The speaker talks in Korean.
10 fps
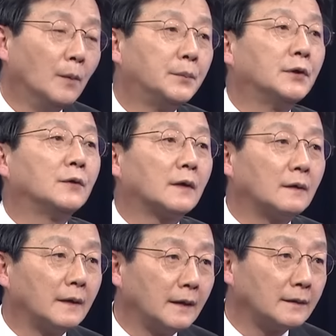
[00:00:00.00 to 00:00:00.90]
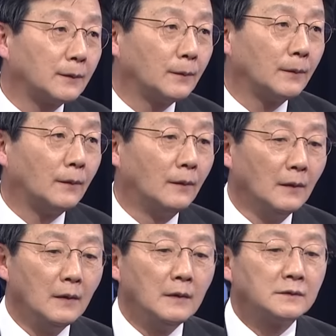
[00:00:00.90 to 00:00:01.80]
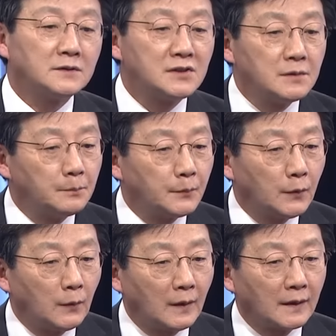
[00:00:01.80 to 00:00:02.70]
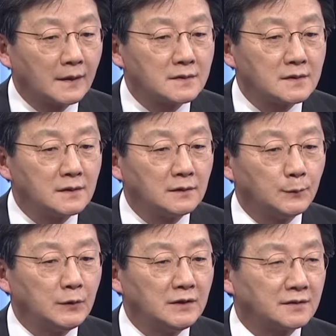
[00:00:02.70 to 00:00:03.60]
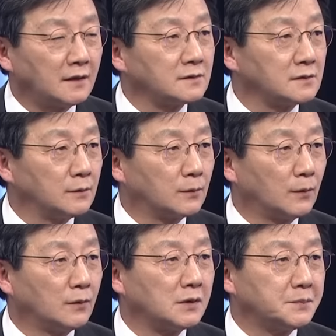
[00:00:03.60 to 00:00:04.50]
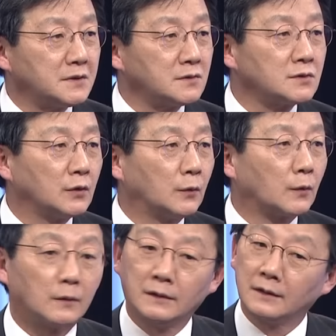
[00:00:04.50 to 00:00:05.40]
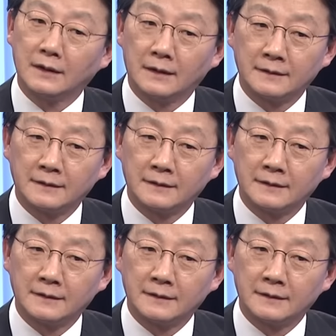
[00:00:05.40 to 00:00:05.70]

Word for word: 변화를 해야 되고요. 당연하죠. 진보와 같이 너무 이상적으로 급진적으로 혁신, 그렇게 급진적.